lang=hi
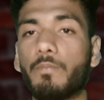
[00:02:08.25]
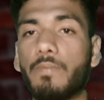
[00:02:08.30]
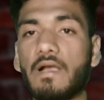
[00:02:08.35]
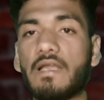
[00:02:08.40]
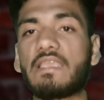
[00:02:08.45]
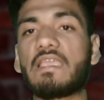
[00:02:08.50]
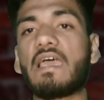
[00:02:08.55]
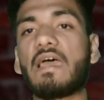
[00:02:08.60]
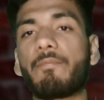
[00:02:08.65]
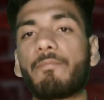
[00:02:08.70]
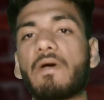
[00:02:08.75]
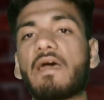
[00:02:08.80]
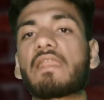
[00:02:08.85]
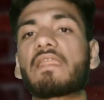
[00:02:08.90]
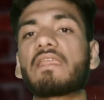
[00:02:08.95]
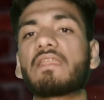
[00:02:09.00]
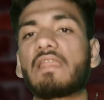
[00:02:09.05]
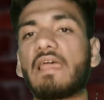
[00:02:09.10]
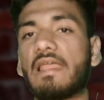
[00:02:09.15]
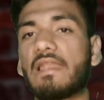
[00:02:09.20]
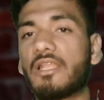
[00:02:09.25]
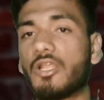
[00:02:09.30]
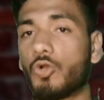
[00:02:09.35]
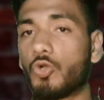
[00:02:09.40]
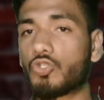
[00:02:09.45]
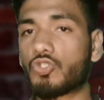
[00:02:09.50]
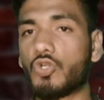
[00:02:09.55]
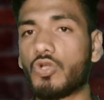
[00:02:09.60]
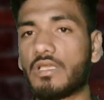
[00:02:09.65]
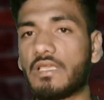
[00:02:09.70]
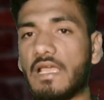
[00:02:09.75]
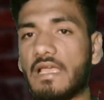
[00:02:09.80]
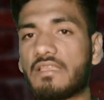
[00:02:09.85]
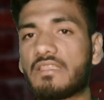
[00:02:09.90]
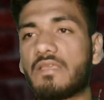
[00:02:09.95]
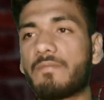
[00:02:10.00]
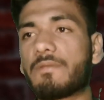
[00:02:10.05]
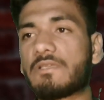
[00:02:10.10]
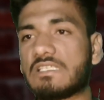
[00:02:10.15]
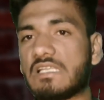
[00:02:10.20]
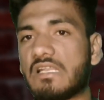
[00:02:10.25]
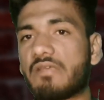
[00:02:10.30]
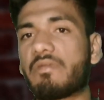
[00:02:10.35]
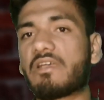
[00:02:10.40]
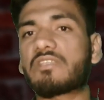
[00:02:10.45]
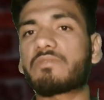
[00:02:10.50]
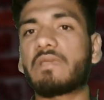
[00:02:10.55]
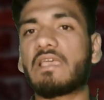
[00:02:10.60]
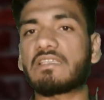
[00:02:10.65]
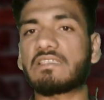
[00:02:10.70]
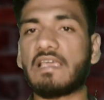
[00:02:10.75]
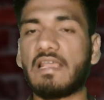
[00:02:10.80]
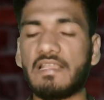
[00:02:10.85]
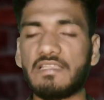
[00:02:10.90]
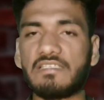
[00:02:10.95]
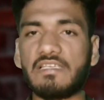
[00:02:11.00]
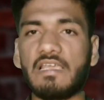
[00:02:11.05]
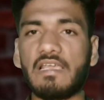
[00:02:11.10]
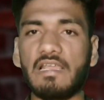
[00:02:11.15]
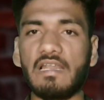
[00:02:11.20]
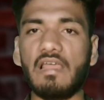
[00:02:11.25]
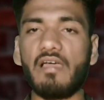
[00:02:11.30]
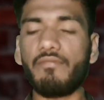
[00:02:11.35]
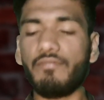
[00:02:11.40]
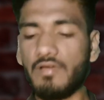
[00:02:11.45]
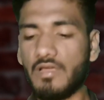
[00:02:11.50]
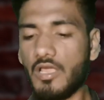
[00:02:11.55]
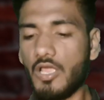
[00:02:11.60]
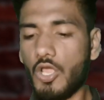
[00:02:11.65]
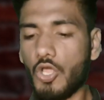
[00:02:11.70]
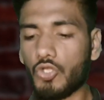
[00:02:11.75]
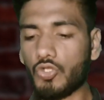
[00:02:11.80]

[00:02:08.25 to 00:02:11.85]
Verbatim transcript: बढ़िया पारी रायली रूसो की आई थी पिछले मैच में एसआरएच के खिलाफ